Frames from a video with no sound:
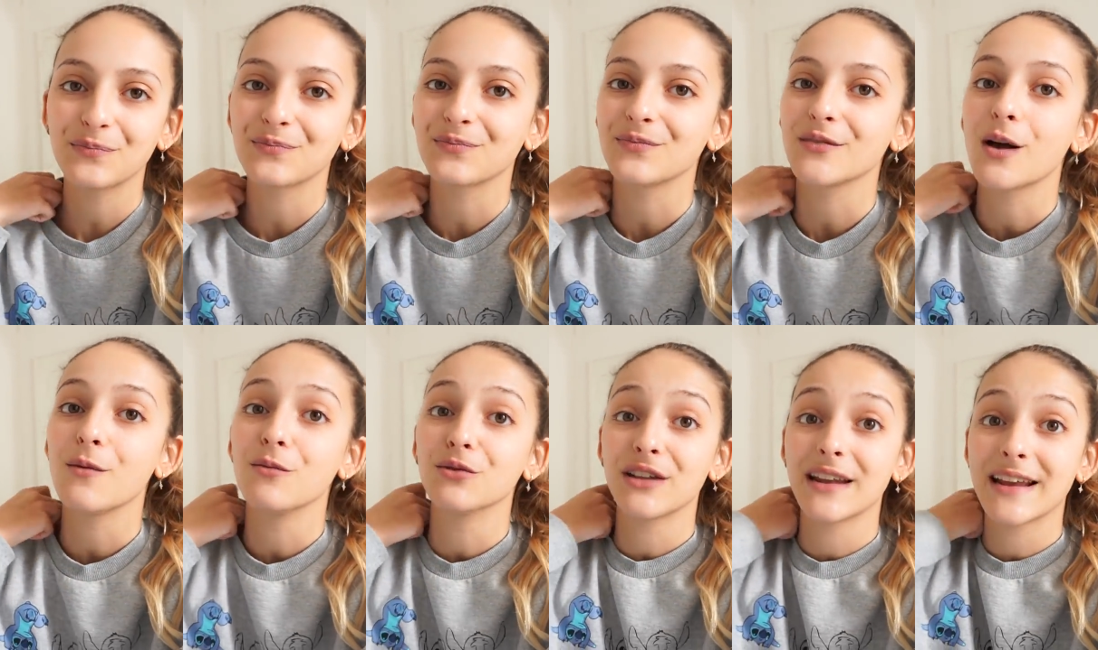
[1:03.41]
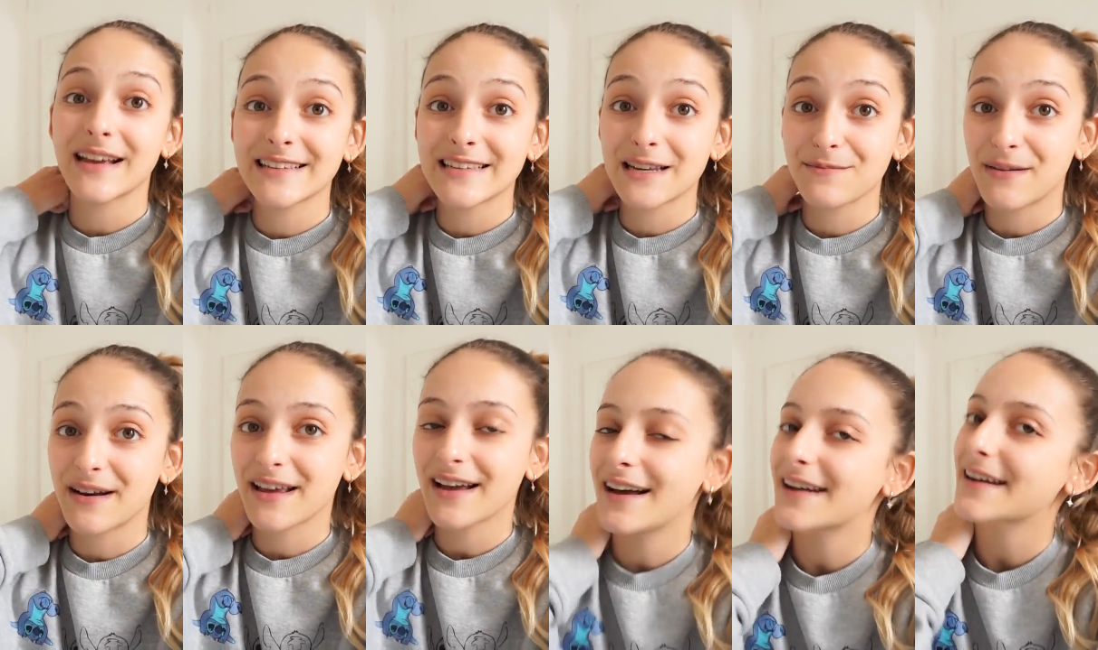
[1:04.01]
mm, como tienen que ser
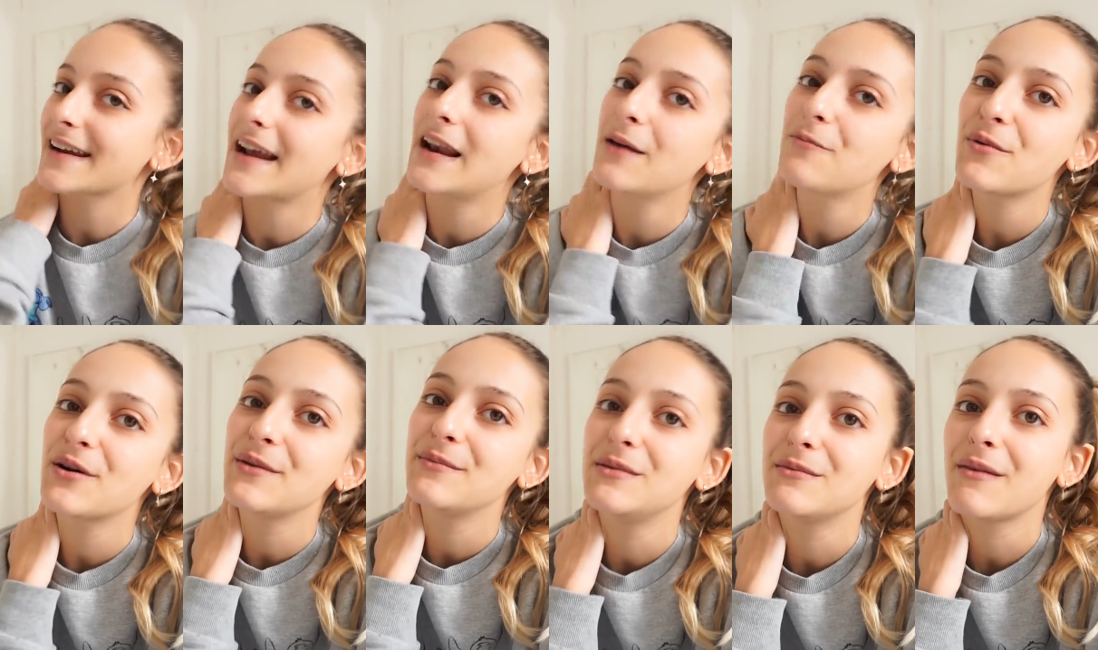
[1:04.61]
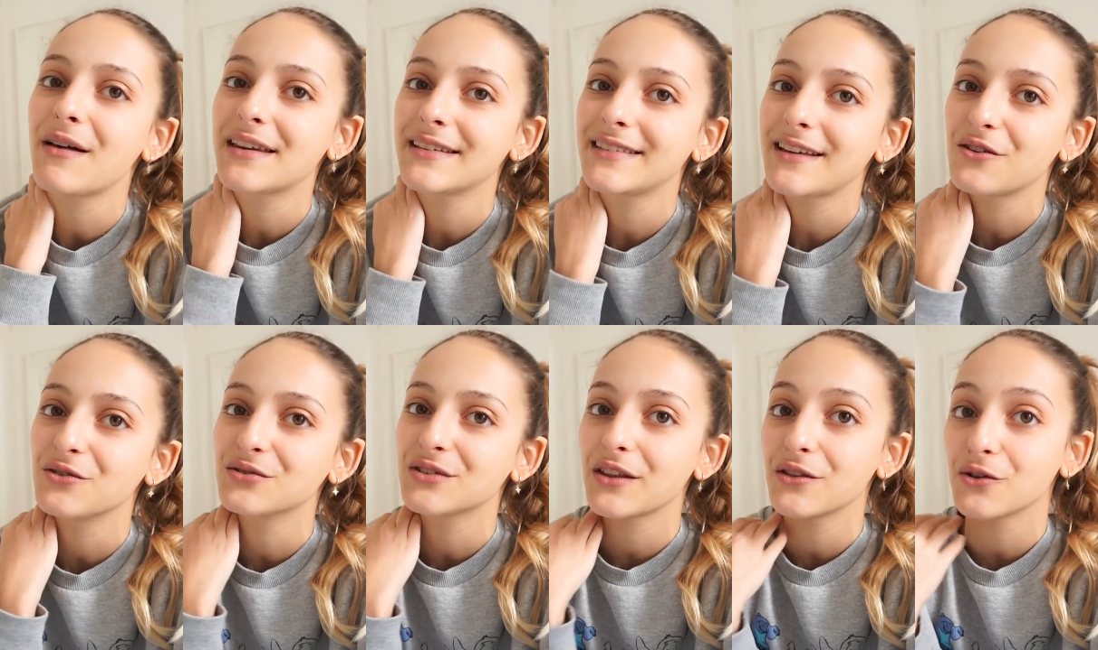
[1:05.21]
parejas reales, pues mi madre está
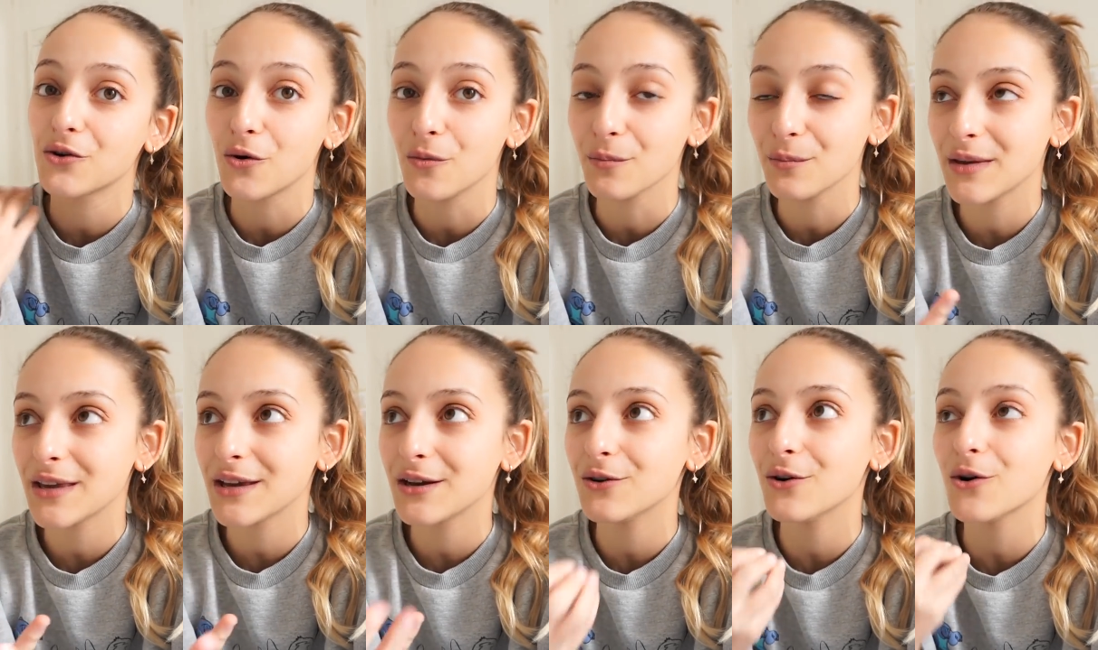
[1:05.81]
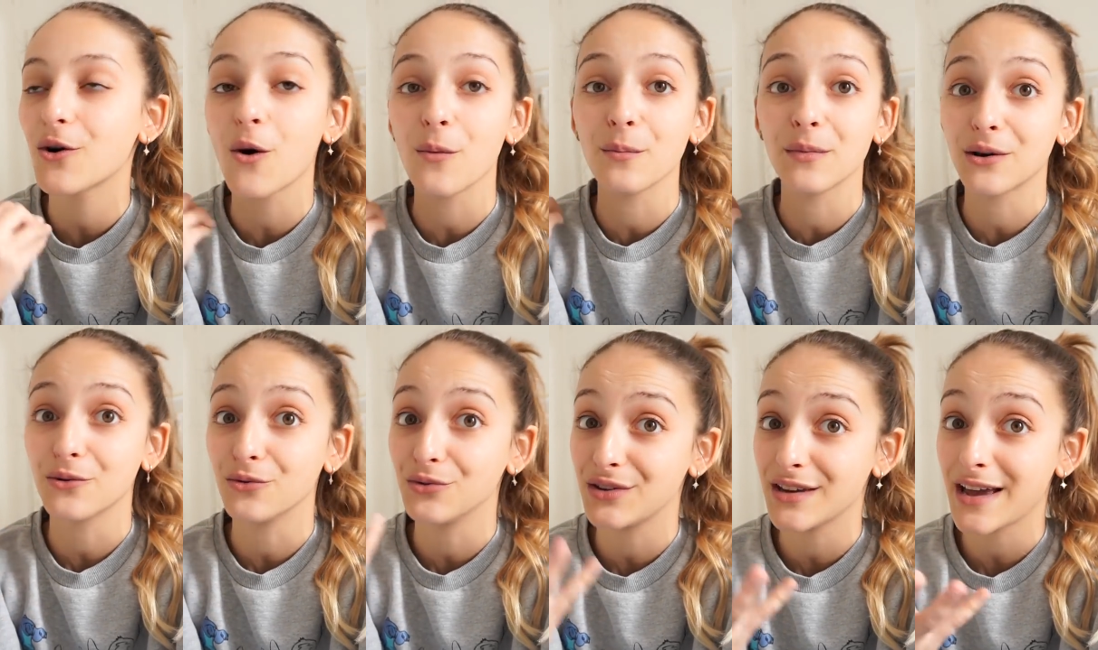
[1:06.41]
contando conmigo, con mi
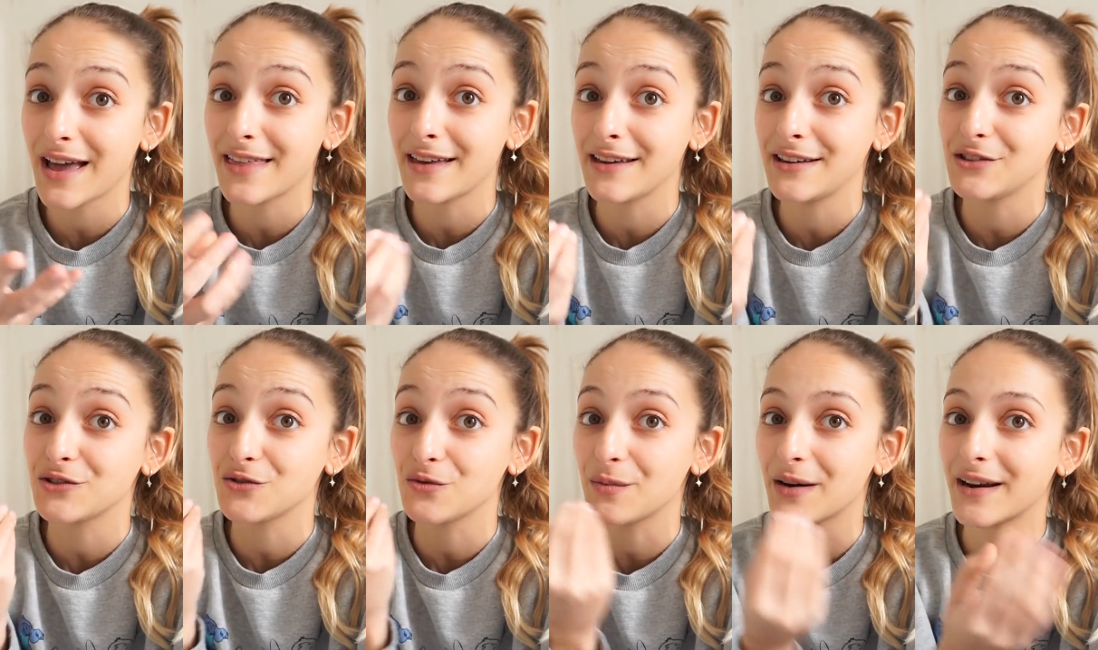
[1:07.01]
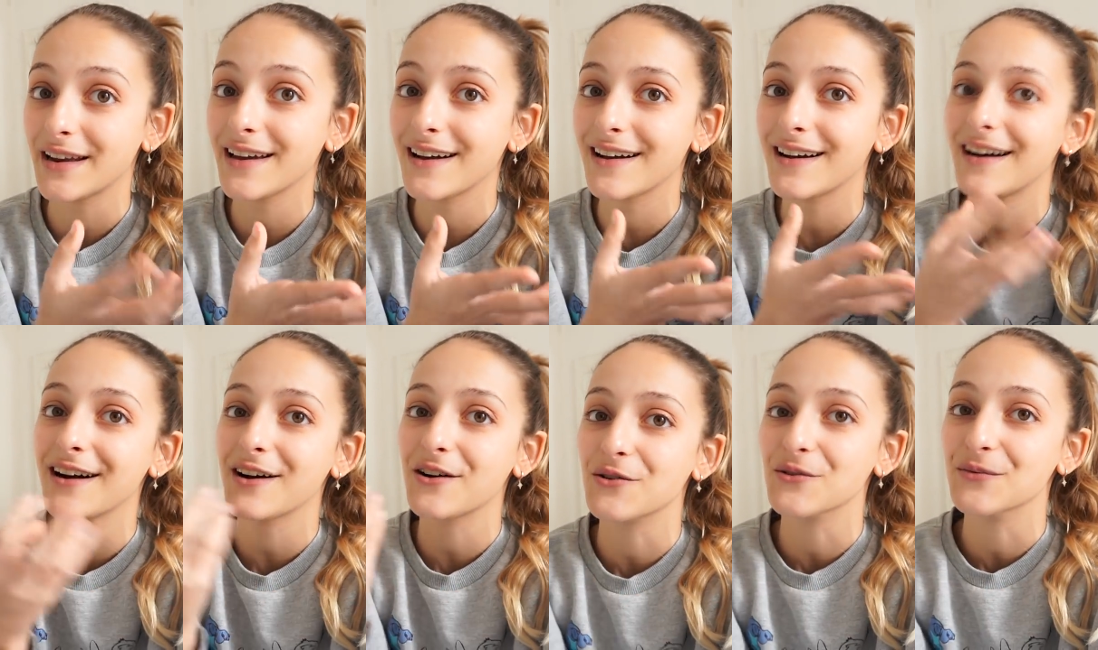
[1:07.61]
cuñada y su
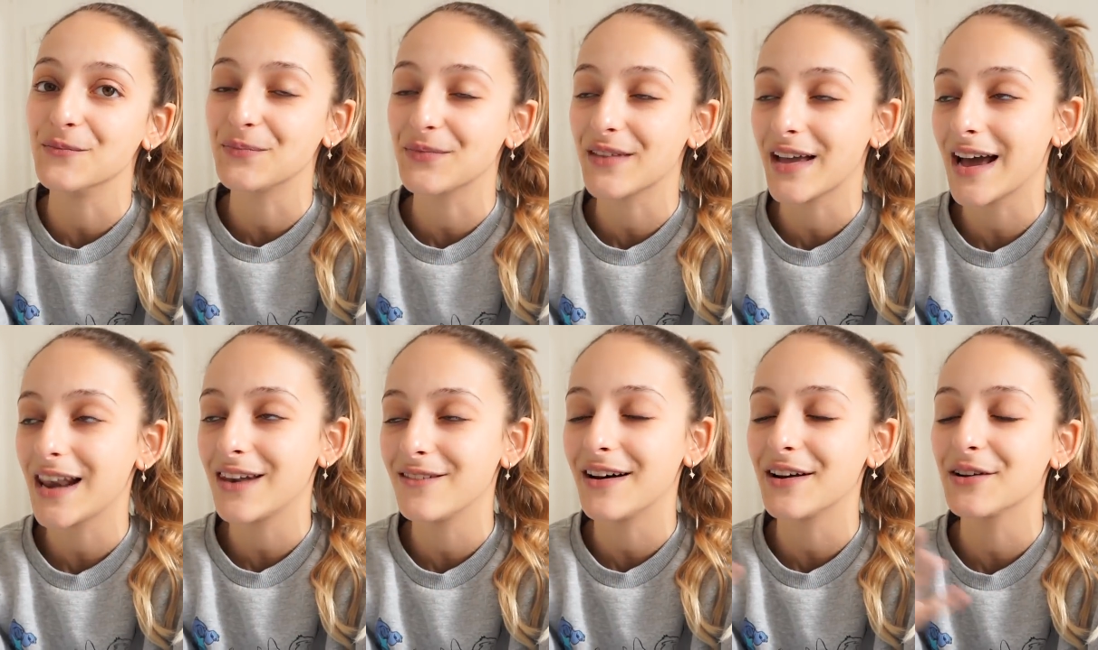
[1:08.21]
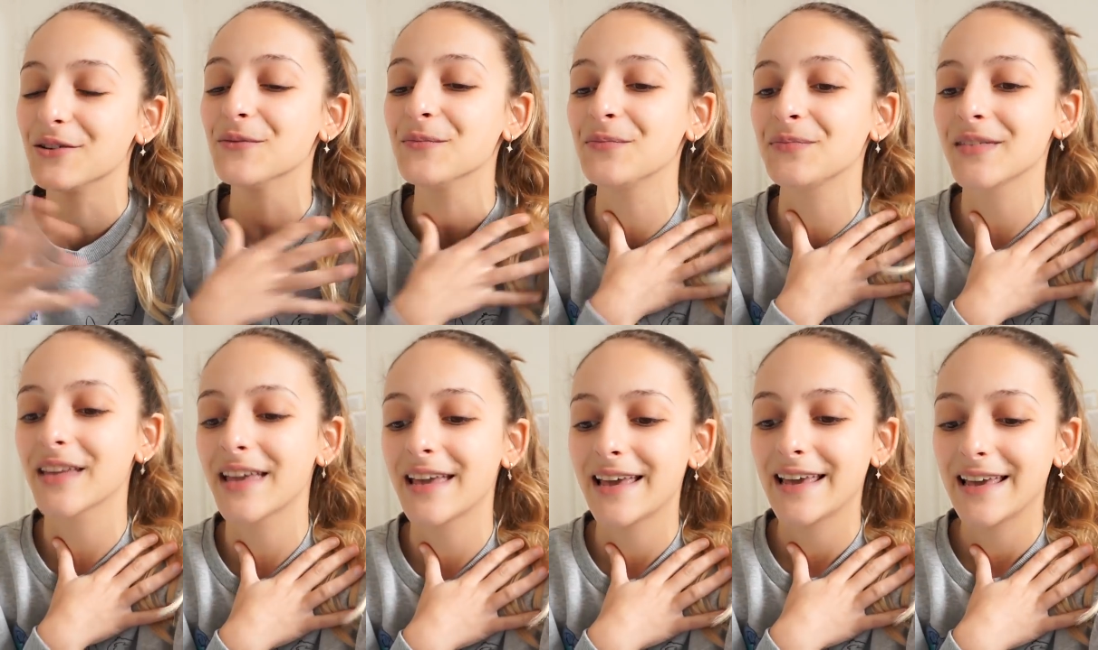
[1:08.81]
pareja, con Álvaro,
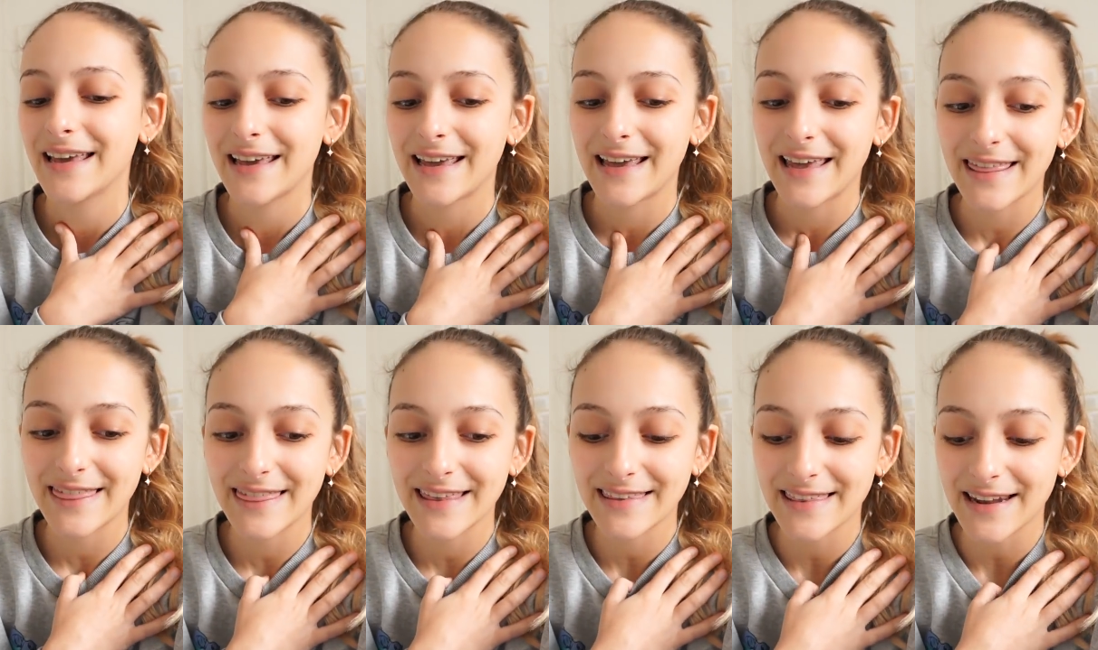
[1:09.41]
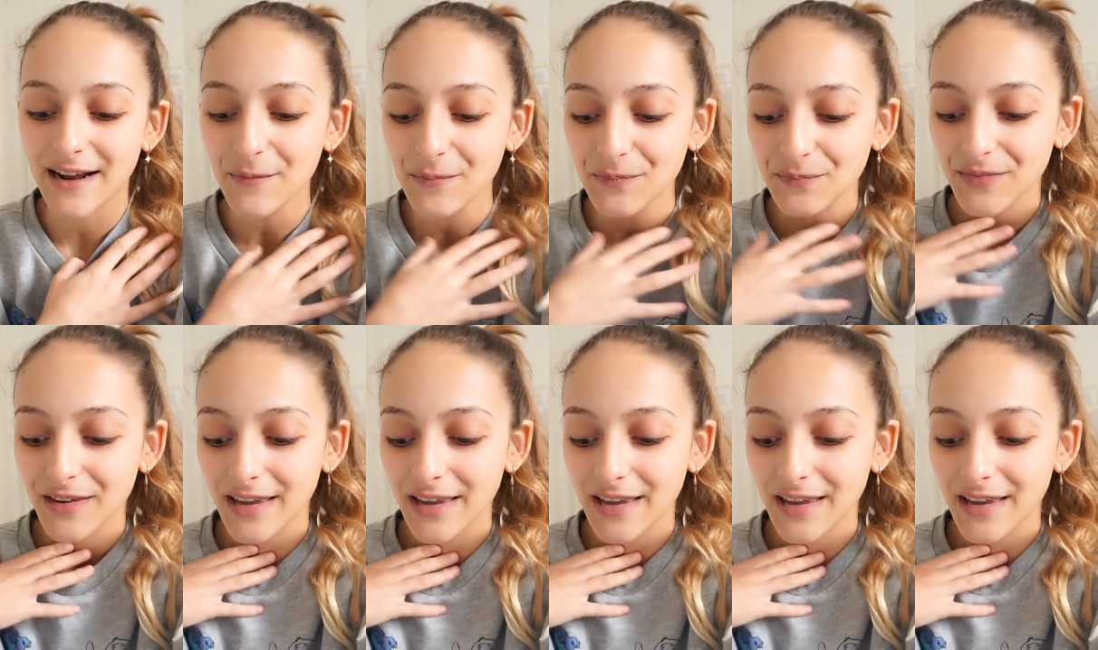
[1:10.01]
etc.